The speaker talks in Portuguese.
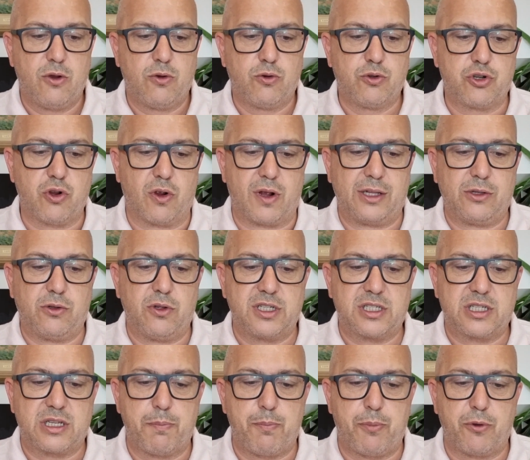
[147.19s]
os
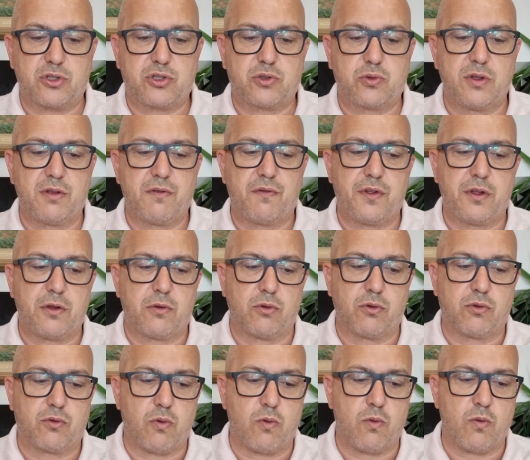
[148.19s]
jogadores que possuem
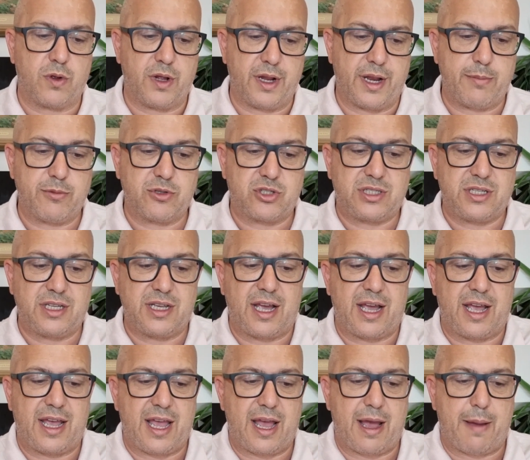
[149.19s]
vínculo com o Grêmio se
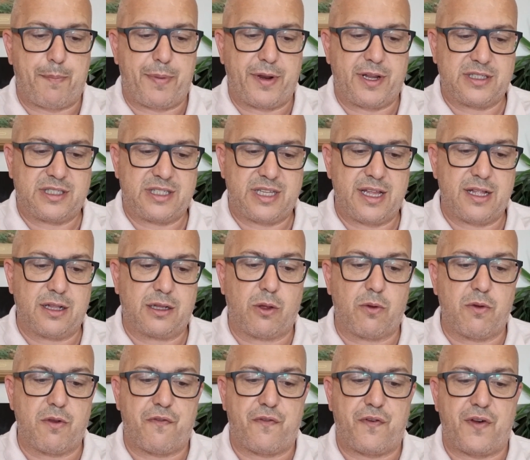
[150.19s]

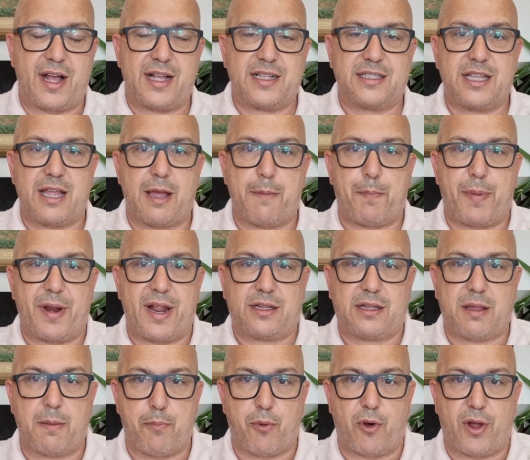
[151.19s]
reapresentam e fazem a
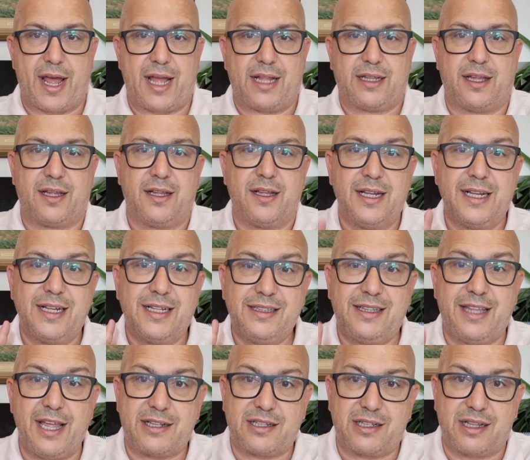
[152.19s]
pré-temporada
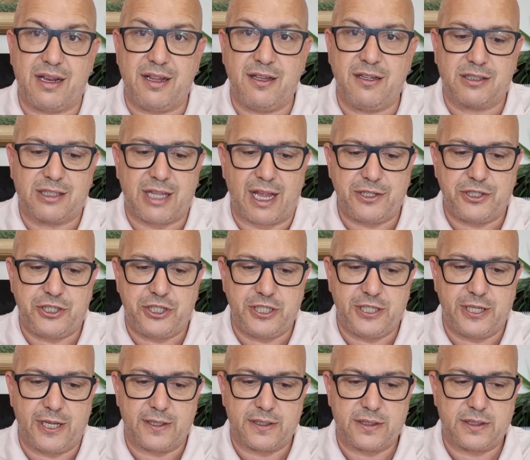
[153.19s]
de 30
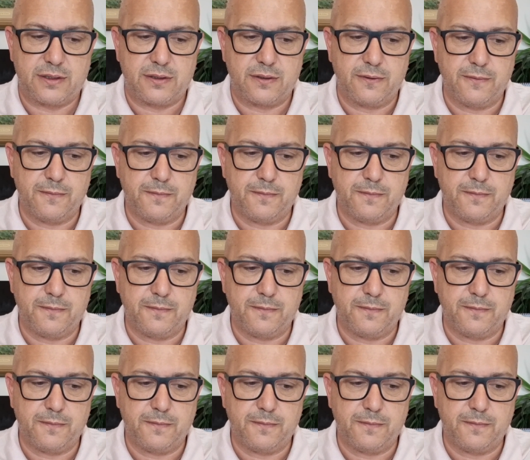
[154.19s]
dias.